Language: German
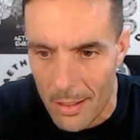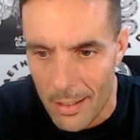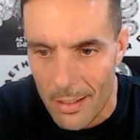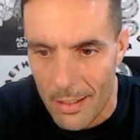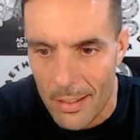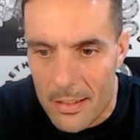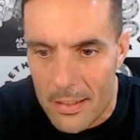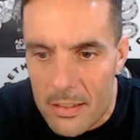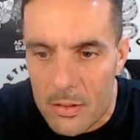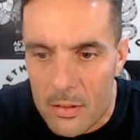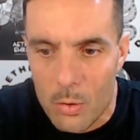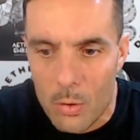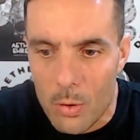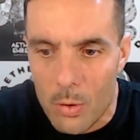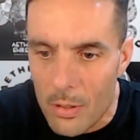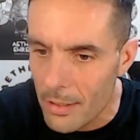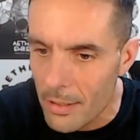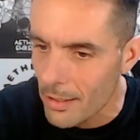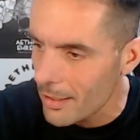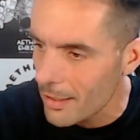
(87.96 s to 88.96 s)
Ist es
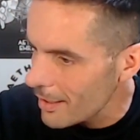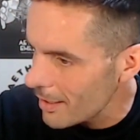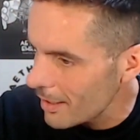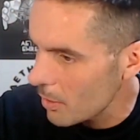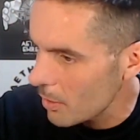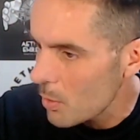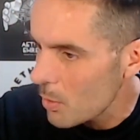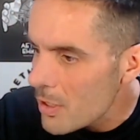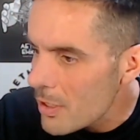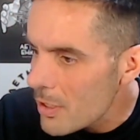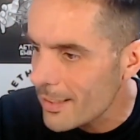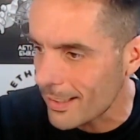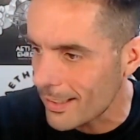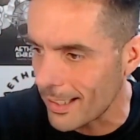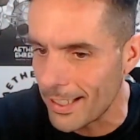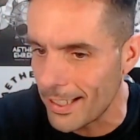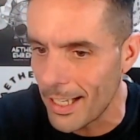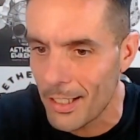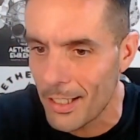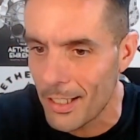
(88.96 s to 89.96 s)
cool, äh, ultra
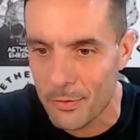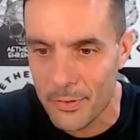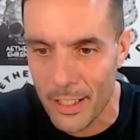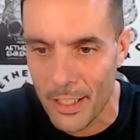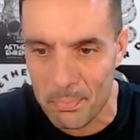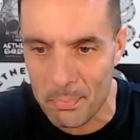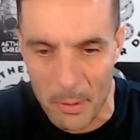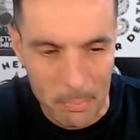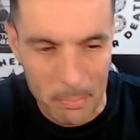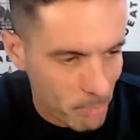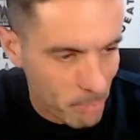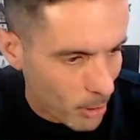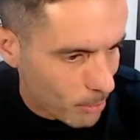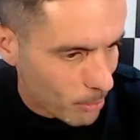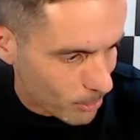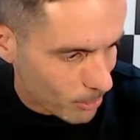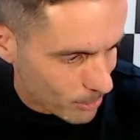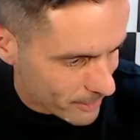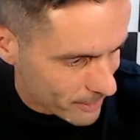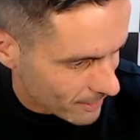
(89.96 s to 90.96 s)
tätowiert mit
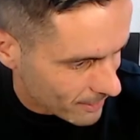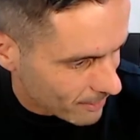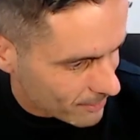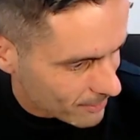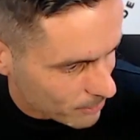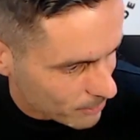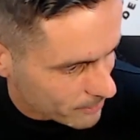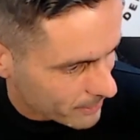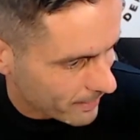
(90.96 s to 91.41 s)
Burberry-Sachen durch